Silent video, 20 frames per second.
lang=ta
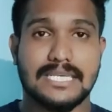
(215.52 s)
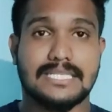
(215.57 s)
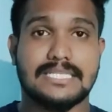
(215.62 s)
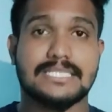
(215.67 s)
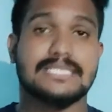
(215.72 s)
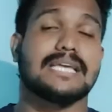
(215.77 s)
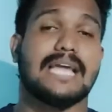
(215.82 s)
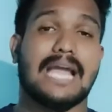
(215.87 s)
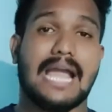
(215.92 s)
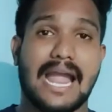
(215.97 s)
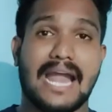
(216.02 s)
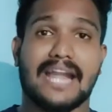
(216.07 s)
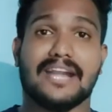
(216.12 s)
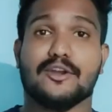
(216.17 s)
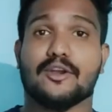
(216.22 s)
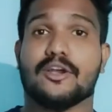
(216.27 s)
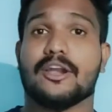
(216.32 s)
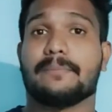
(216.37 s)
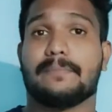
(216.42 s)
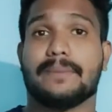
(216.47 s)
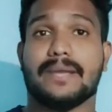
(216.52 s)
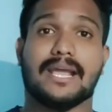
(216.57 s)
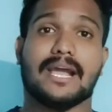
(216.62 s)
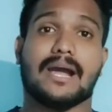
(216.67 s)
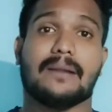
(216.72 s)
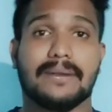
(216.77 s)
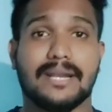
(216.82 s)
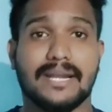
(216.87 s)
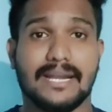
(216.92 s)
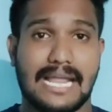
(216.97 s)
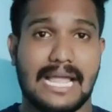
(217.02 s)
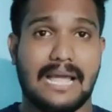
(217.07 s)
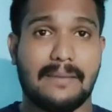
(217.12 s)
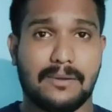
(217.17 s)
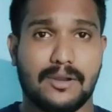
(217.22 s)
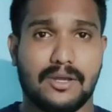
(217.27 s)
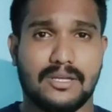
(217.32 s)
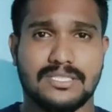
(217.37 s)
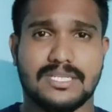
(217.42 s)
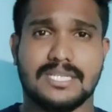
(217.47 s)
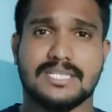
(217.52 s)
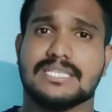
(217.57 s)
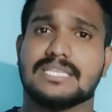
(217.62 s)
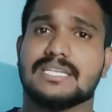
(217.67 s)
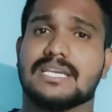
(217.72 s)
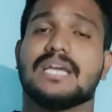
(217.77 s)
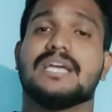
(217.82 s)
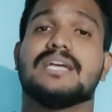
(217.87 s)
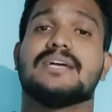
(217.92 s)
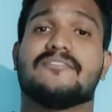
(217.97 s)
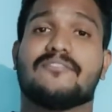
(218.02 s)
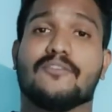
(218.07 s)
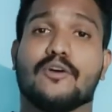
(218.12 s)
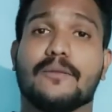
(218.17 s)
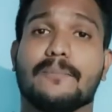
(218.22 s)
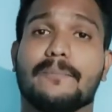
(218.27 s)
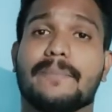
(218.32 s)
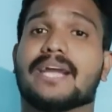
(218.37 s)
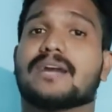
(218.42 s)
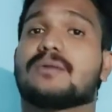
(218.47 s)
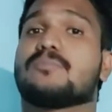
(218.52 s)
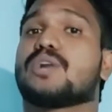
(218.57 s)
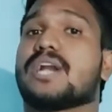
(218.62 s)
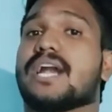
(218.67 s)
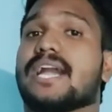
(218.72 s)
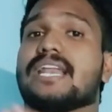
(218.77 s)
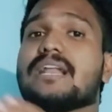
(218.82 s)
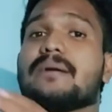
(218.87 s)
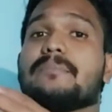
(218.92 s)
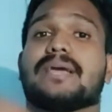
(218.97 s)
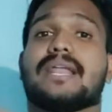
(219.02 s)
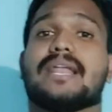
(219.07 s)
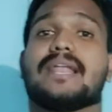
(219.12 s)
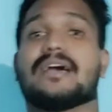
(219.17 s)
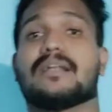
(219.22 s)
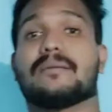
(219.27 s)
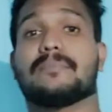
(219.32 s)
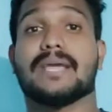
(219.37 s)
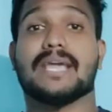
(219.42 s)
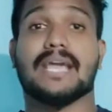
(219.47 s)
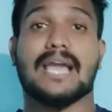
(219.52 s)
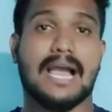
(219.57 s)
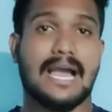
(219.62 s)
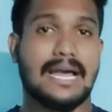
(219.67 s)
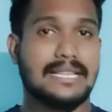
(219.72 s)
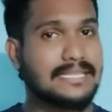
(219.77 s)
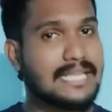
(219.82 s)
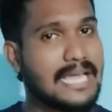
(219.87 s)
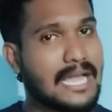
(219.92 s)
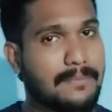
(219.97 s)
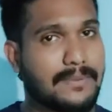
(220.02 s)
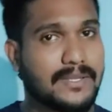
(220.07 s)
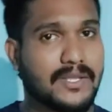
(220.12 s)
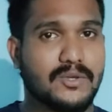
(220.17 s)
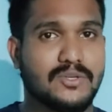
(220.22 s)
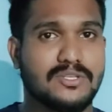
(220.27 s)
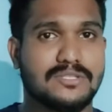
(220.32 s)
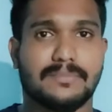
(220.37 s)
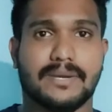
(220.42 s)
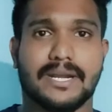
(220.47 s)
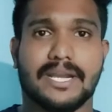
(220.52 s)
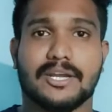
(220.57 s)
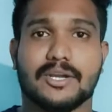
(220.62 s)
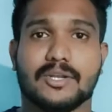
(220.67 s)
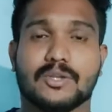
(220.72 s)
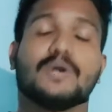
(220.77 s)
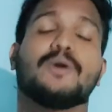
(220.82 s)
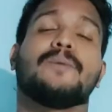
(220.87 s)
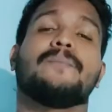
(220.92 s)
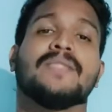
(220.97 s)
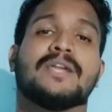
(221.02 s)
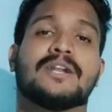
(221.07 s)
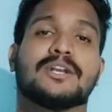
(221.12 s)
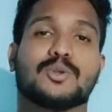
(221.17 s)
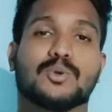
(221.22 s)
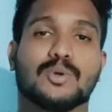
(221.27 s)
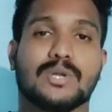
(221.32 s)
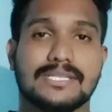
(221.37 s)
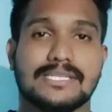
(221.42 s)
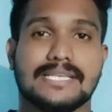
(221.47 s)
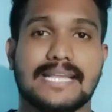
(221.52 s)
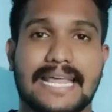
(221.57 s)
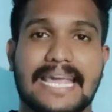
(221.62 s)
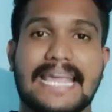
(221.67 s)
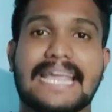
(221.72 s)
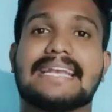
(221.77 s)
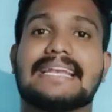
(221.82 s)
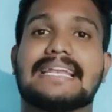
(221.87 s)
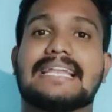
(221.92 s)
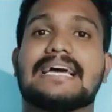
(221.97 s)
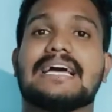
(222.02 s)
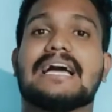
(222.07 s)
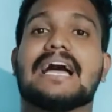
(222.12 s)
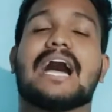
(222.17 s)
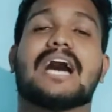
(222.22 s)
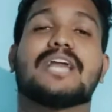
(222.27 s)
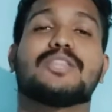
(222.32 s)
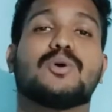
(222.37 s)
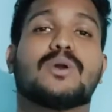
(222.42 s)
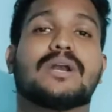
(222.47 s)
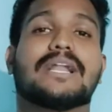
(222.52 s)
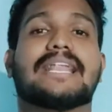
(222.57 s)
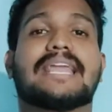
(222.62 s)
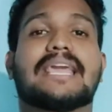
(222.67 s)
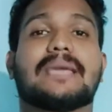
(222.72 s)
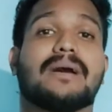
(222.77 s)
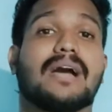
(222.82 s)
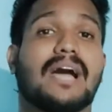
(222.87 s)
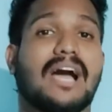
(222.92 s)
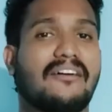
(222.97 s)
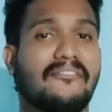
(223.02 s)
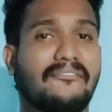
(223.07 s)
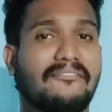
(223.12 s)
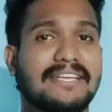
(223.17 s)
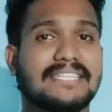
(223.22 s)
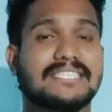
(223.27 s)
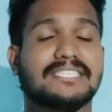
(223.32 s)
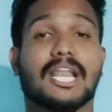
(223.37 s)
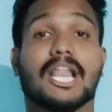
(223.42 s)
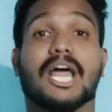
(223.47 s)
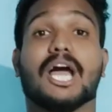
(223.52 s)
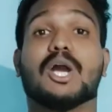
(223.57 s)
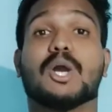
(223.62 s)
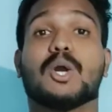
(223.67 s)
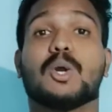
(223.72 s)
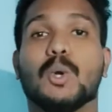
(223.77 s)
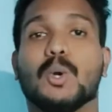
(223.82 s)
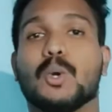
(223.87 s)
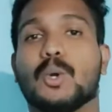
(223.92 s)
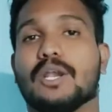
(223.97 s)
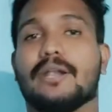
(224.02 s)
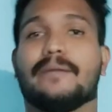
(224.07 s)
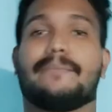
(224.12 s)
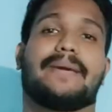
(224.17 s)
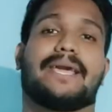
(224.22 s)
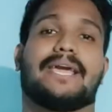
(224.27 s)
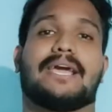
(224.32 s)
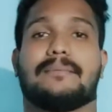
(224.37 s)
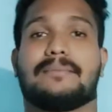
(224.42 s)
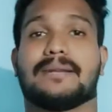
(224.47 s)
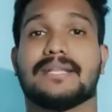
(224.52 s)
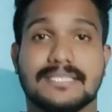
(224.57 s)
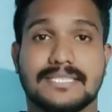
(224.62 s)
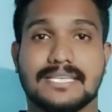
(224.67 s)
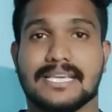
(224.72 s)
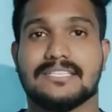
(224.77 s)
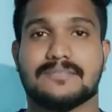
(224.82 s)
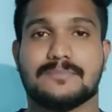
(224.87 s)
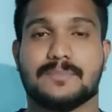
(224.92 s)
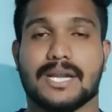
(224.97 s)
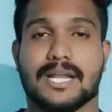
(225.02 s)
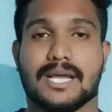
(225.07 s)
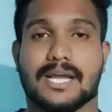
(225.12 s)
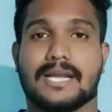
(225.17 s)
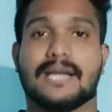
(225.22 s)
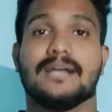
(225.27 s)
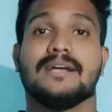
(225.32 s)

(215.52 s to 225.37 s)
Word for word: ஆச்சு ஆண்ட்ராய்ட் பே அப்படின்ற ஆப் லான்ச் ஆச்சு ஃபோன்பேக்கு முன்னாடி நம்ம எல்லாருமே அந்த ஆப் தான் யூஸ் பண்ணிட்டு இருந்தோம் டூ தௌசண்ட் எயிட்டில் அதோட நேமை அஃபிஷியலாக கூகுள் பே அப்படின்னு சேஞ்ச் பண்ணாங்க